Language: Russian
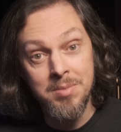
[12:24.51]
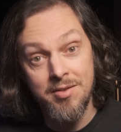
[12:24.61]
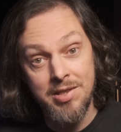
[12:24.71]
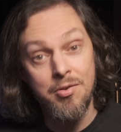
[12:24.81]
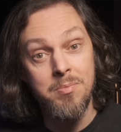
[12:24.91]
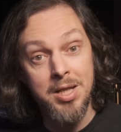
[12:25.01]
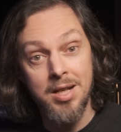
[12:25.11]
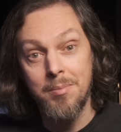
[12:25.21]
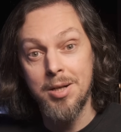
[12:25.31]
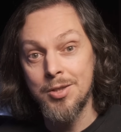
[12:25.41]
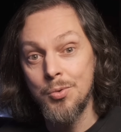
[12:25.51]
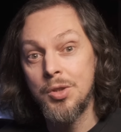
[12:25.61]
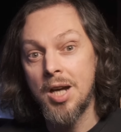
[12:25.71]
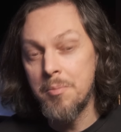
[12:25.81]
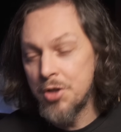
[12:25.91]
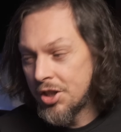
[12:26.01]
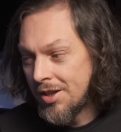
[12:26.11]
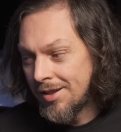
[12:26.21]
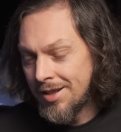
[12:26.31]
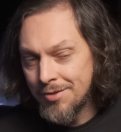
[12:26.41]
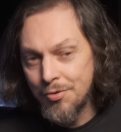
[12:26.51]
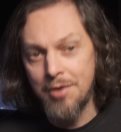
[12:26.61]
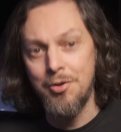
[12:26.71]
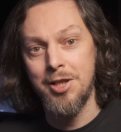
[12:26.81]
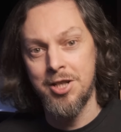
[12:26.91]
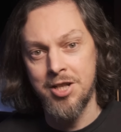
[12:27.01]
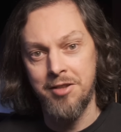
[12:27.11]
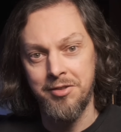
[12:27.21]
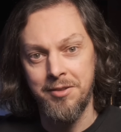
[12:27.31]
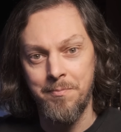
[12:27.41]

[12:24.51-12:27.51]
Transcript: со всего мира образуют обширный звуковой ландшафт.